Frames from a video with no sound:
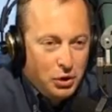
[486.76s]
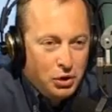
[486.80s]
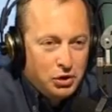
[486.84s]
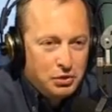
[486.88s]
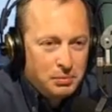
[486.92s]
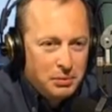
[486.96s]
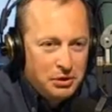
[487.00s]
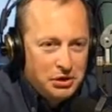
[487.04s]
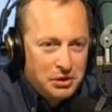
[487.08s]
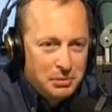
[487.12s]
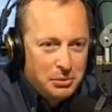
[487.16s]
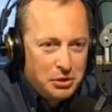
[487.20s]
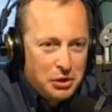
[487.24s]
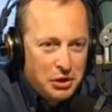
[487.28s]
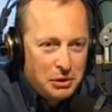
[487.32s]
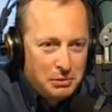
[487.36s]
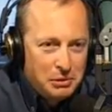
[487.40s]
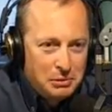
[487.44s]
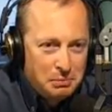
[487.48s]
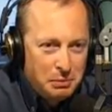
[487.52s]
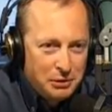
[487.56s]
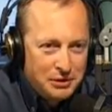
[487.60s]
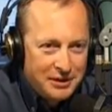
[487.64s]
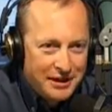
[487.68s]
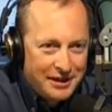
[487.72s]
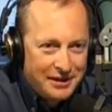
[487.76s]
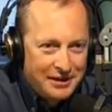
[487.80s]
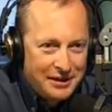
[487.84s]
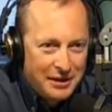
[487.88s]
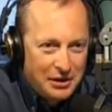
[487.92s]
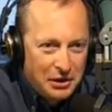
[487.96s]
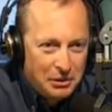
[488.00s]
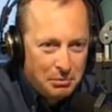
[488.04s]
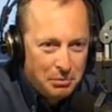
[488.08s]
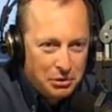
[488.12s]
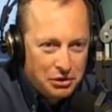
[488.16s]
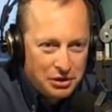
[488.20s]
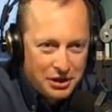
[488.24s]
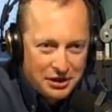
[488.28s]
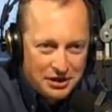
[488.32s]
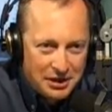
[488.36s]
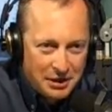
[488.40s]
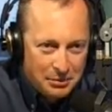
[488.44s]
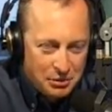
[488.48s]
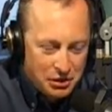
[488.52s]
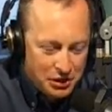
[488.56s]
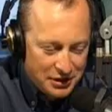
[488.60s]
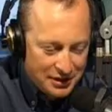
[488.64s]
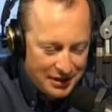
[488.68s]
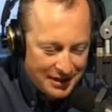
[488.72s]
już będziemy to robić poza anteną, bo czas e, nam
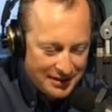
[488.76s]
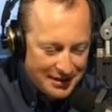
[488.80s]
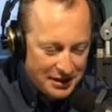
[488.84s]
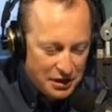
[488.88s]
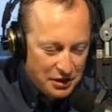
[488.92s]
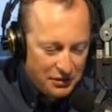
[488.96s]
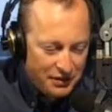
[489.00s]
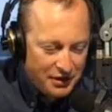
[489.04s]
się zdecydowanie